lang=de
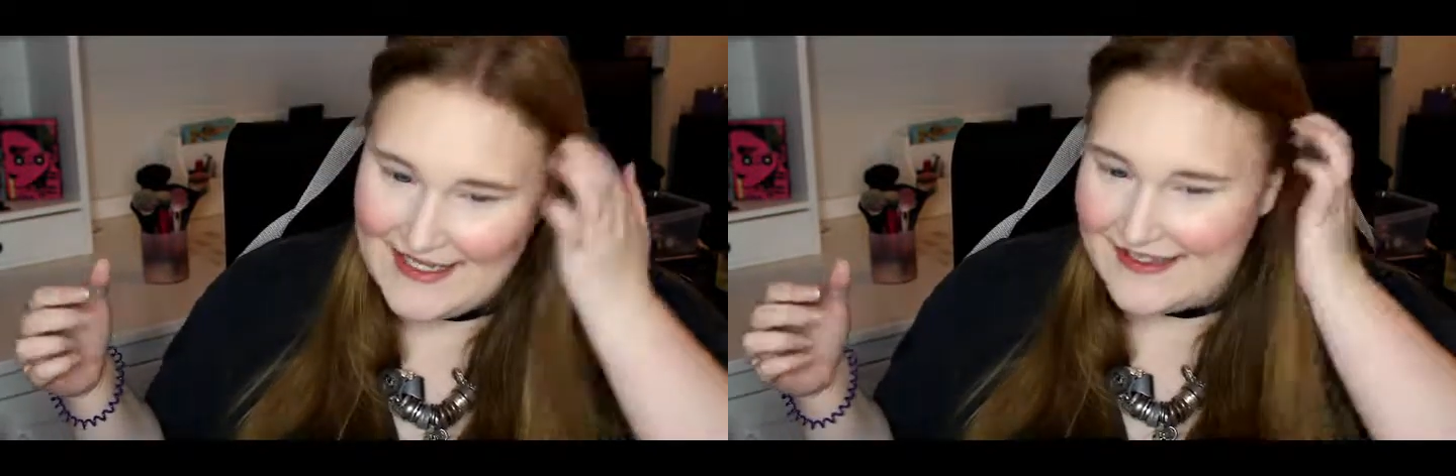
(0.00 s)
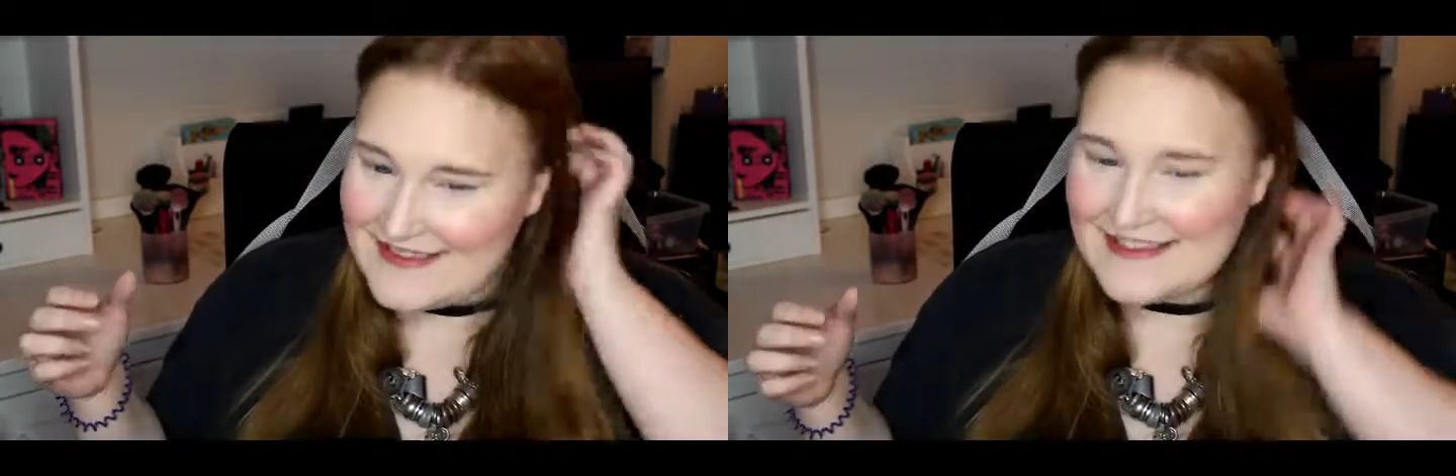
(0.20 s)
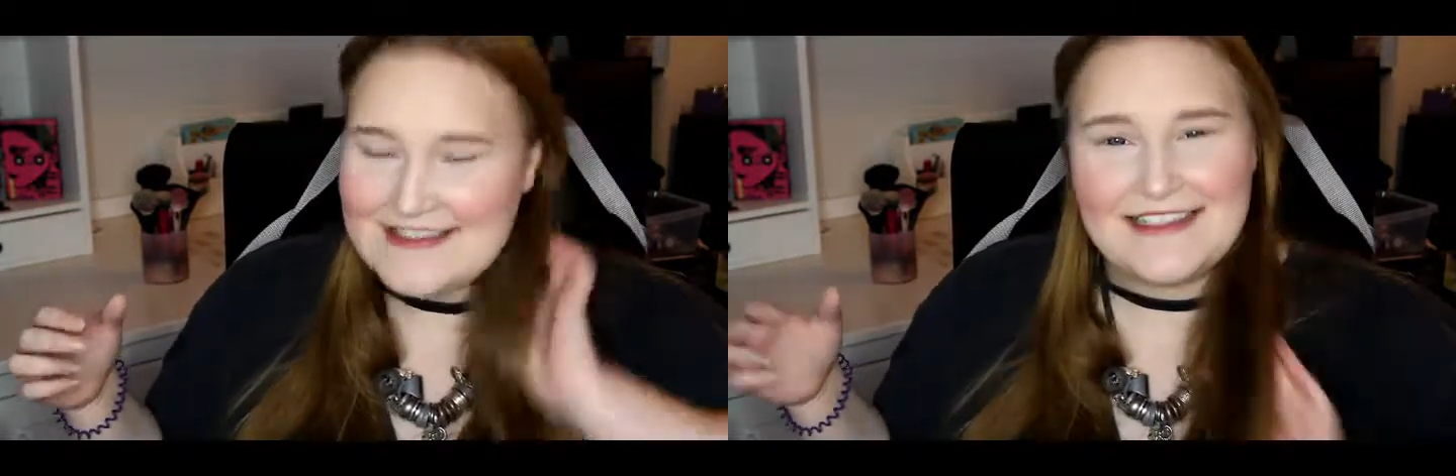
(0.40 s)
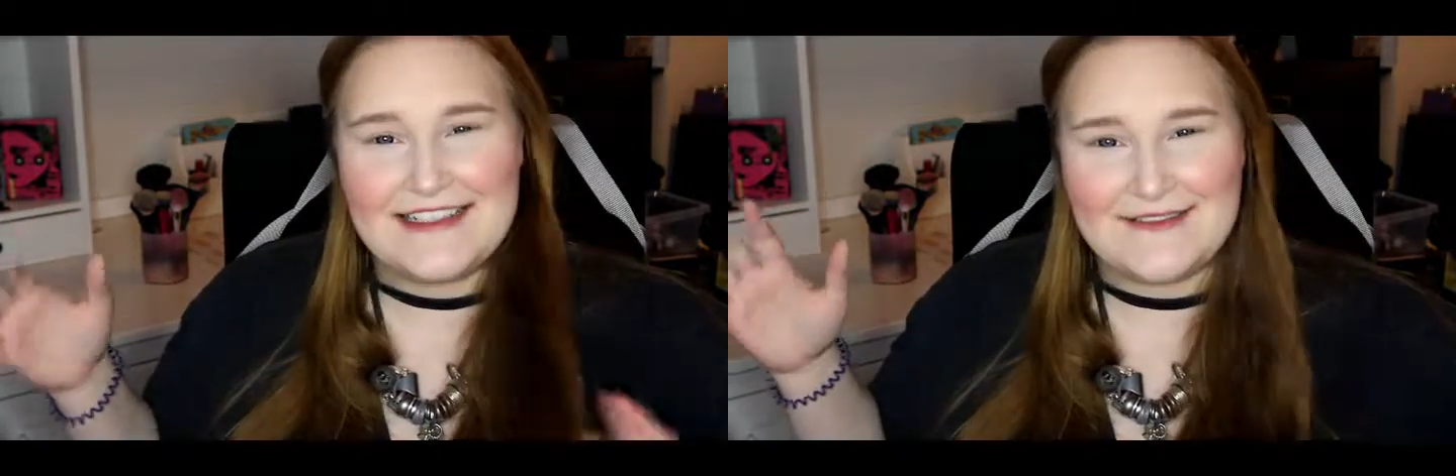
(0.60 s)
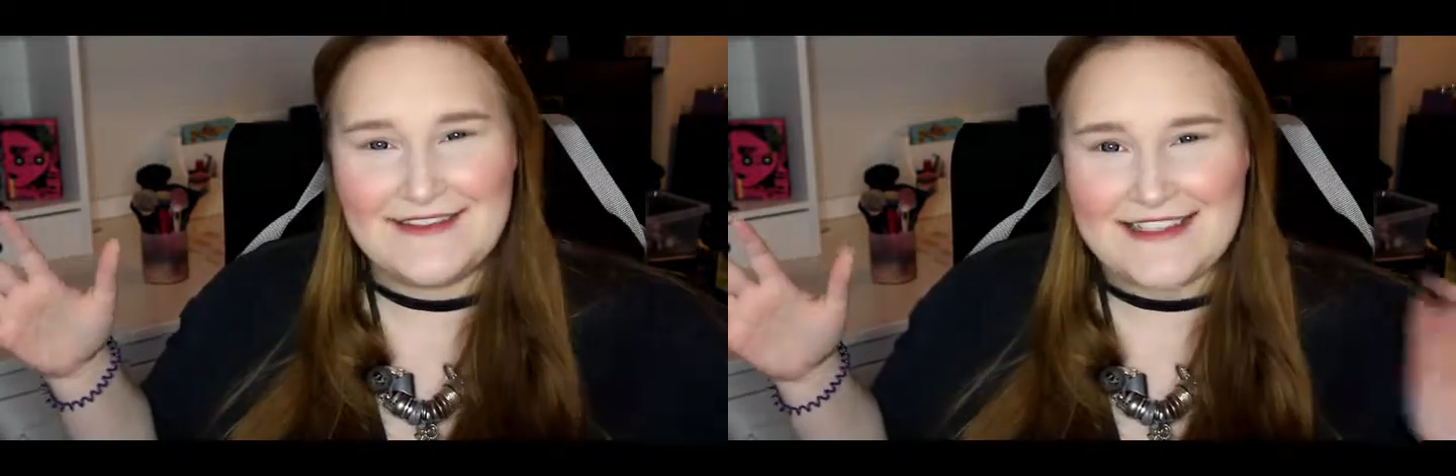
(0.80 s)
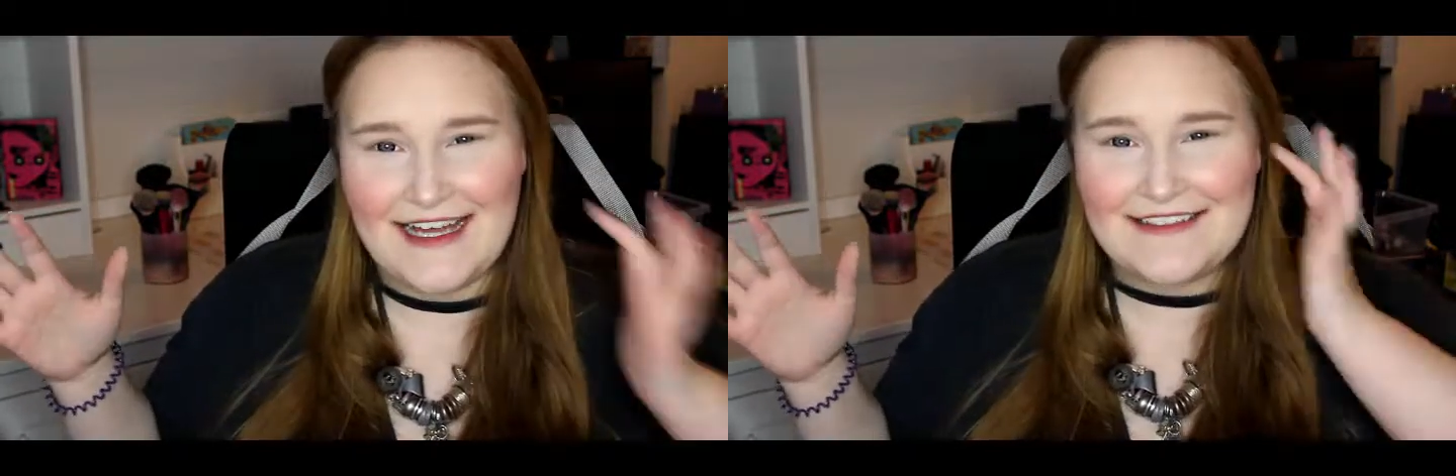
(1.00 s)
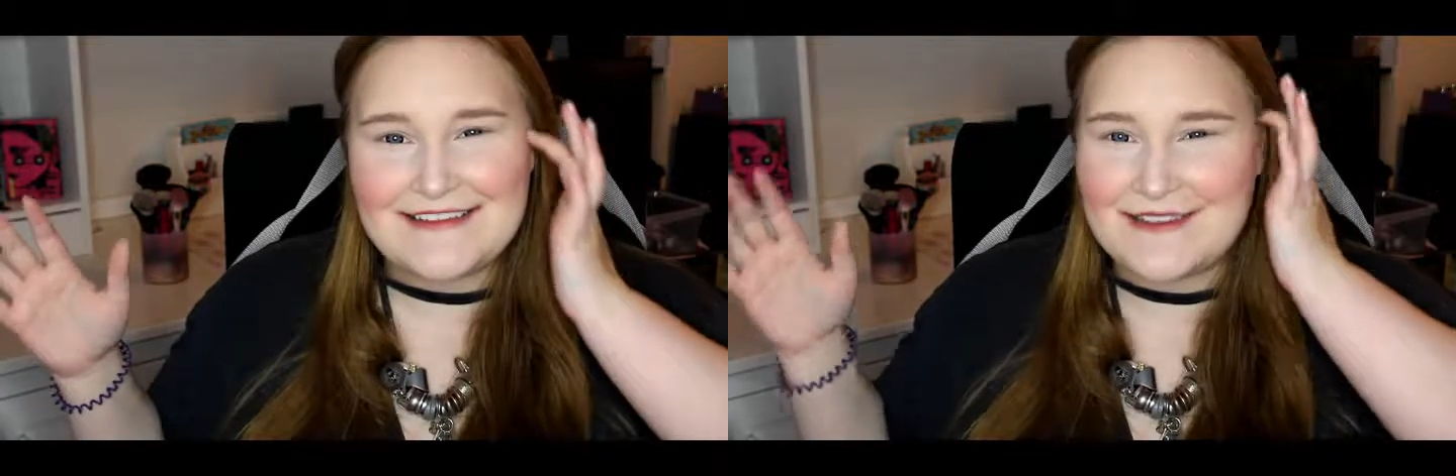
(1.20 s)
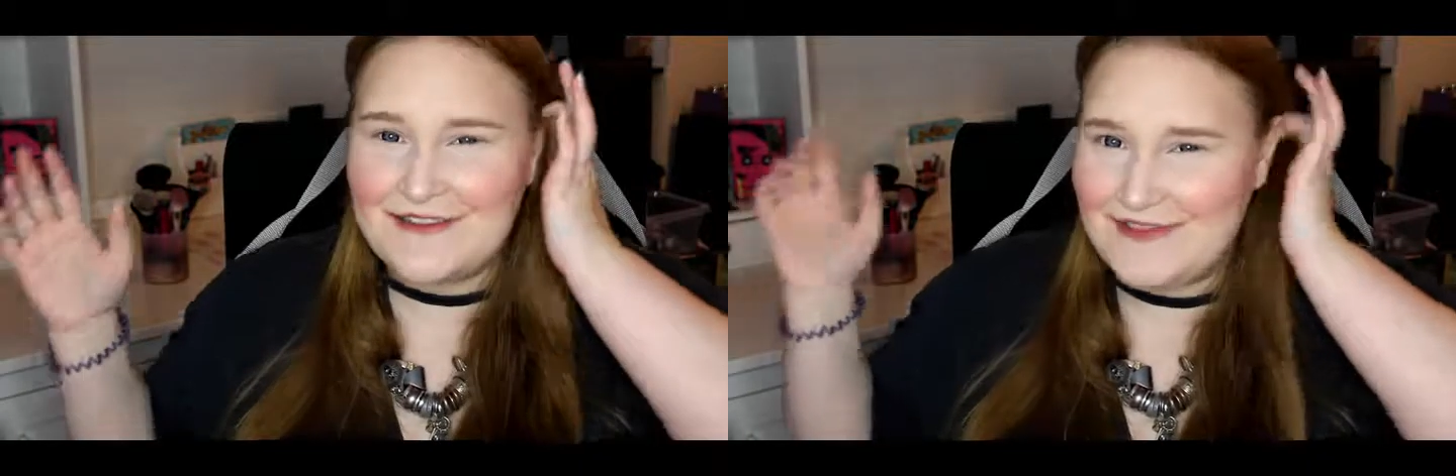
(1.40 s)
Das erzähle ich euch
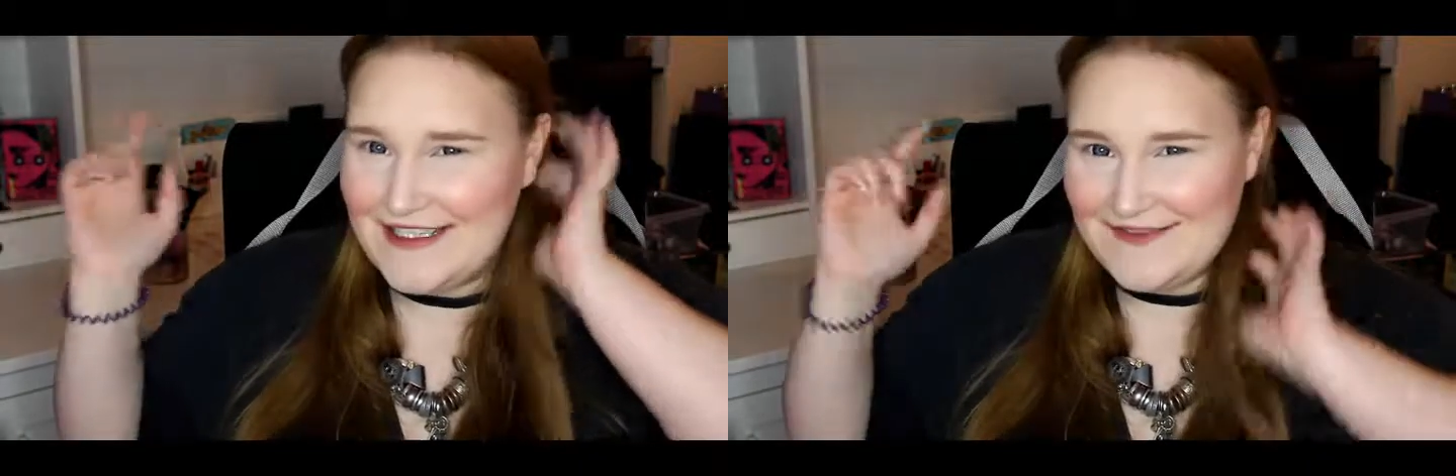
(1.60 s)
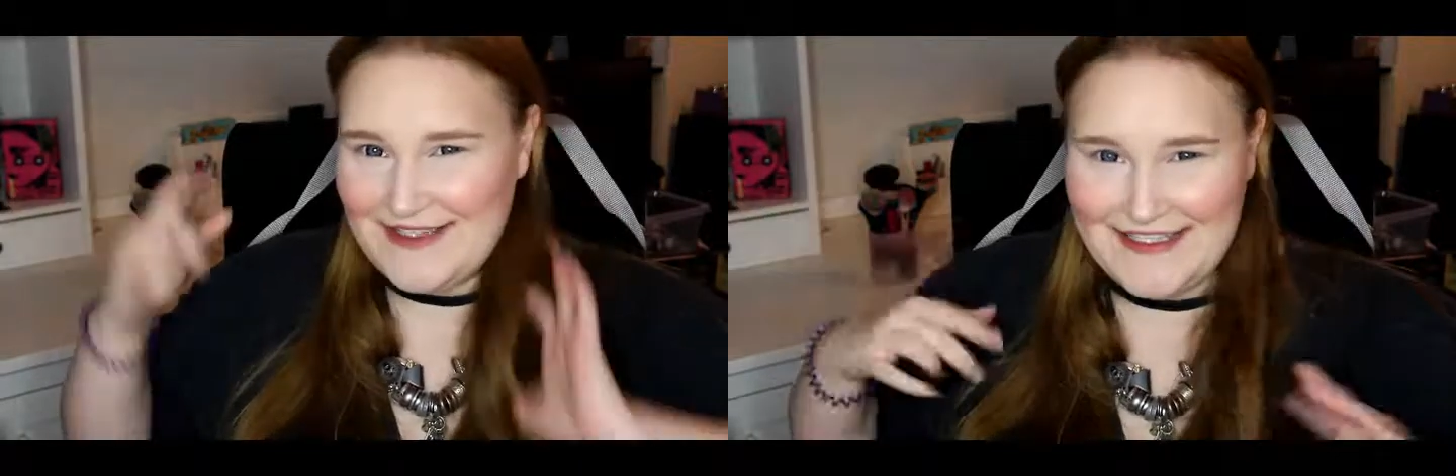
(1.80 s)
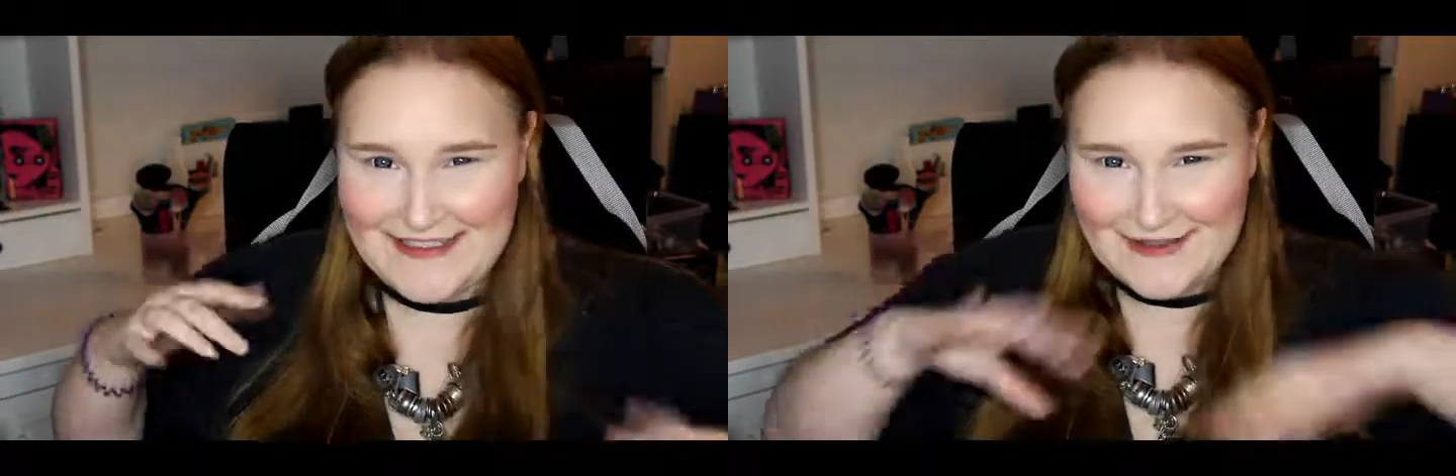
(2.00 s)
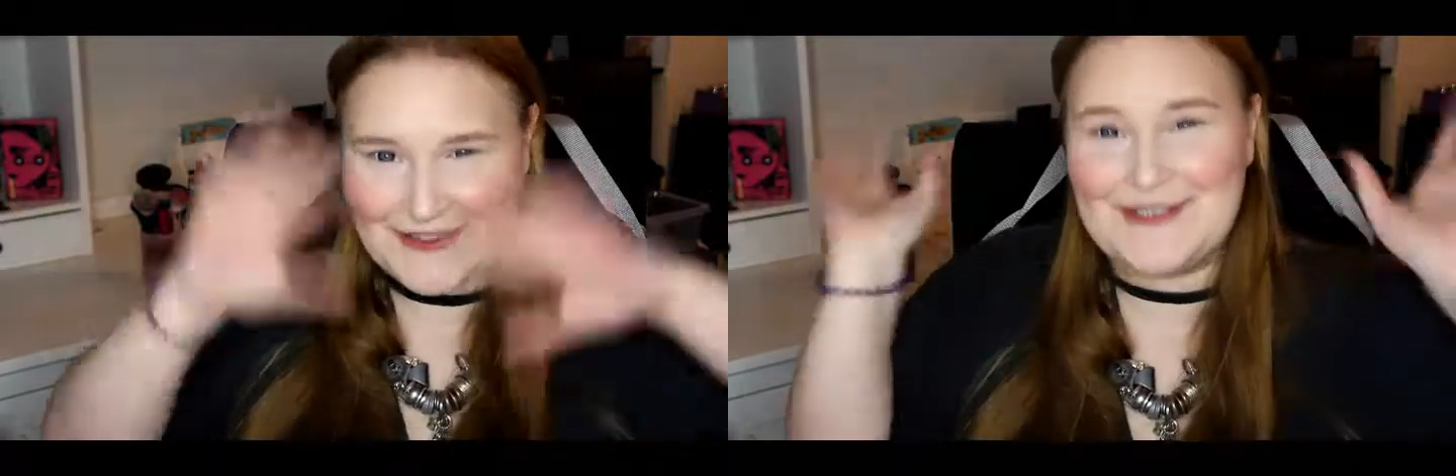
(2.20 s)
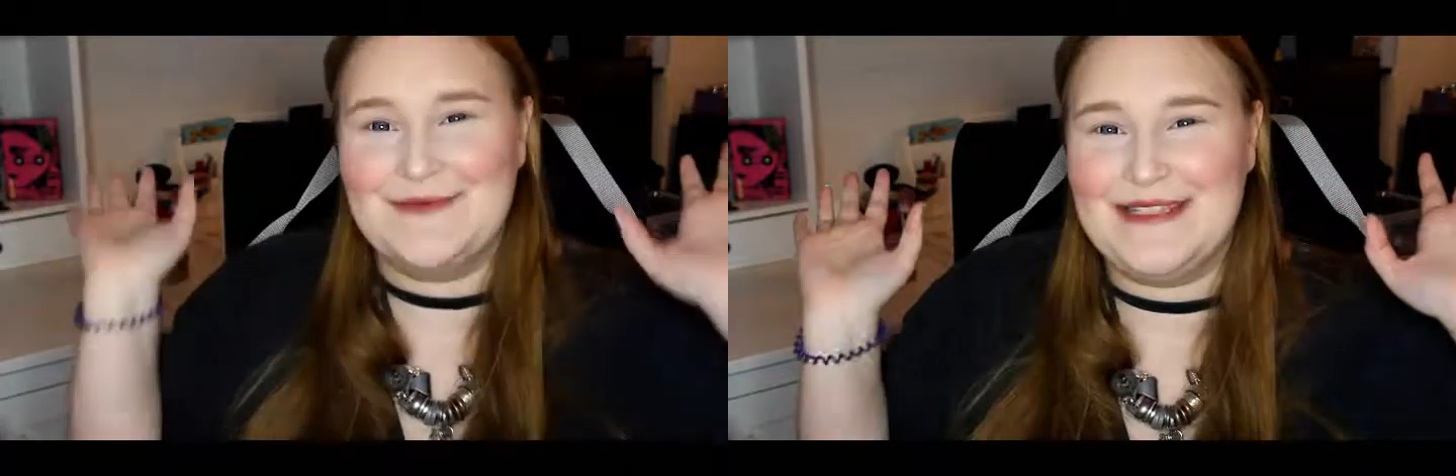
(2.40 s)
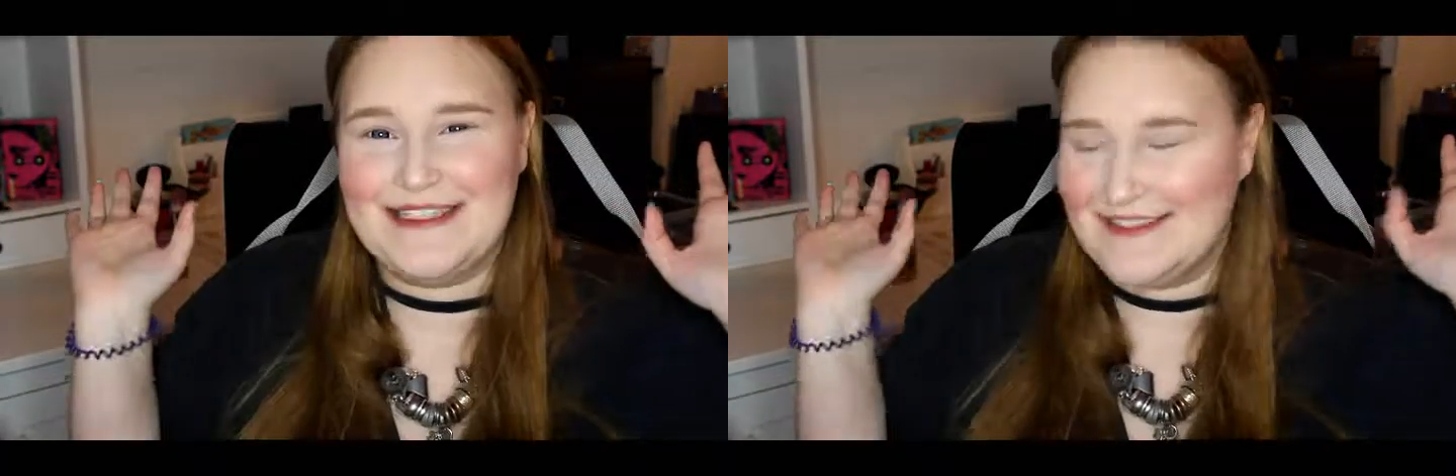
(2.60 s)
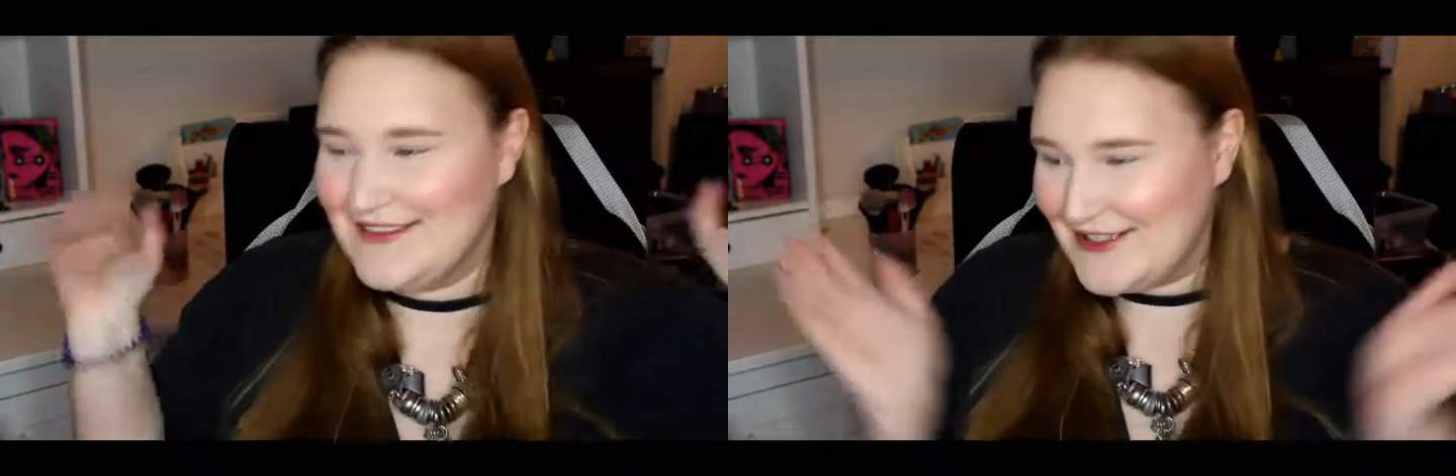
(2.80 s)
alles, während wir einen Look schminken.